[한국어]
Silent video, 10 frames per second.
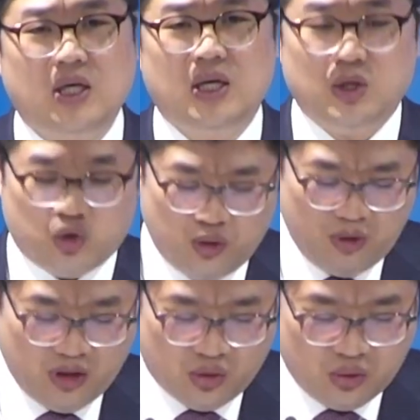
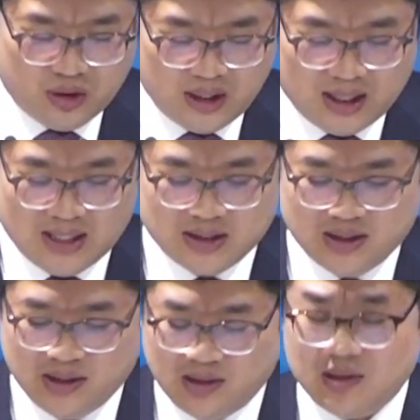숨을 거둘
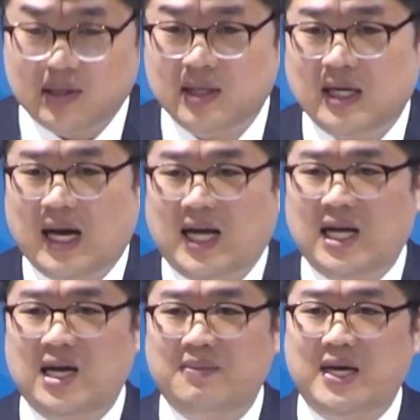때까지
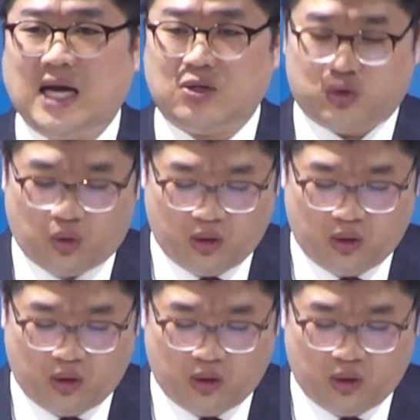하나님의 약속을